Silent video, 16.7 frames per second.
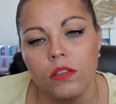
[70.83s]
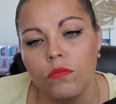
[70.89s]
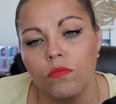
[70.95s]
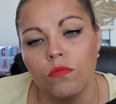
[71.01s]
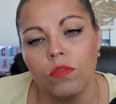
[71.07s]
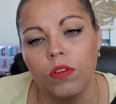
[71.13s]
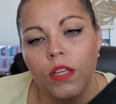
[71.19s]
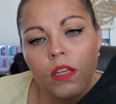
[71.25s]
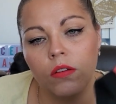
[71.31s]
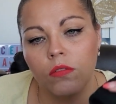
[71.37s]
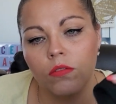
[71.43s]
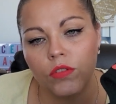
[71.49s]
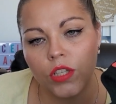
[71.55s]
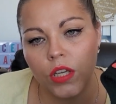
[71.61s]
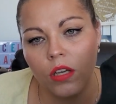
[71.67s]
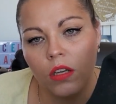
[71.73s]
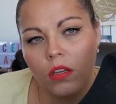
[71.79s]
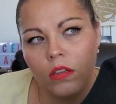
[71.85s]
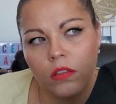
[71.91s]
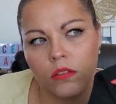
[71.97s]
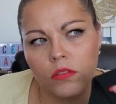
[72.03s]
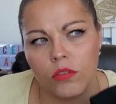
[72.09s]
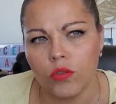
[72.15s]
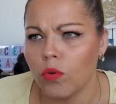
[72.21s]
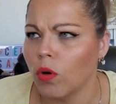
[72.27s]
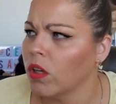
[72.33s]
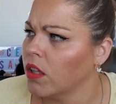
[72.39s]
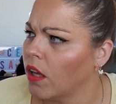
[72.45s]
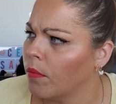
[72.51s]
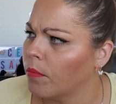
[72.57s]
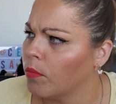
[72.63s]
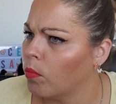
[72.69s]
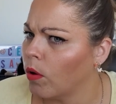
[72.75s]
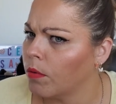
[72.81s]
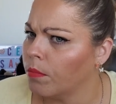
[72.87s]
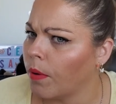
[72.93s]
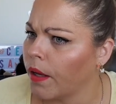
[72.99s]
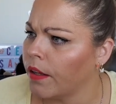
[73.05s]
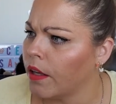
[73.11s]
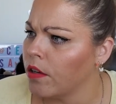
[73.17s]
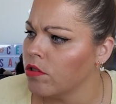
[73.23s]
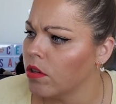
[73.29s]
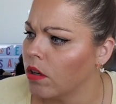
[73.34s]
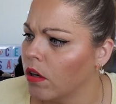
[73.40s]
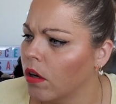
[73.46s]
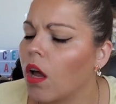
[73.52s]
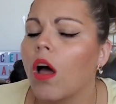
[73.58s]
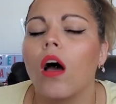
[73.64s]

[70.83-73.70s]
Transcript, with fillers: Si vous voulez, j'ai un, je crois qu'il y a un point de parrainage.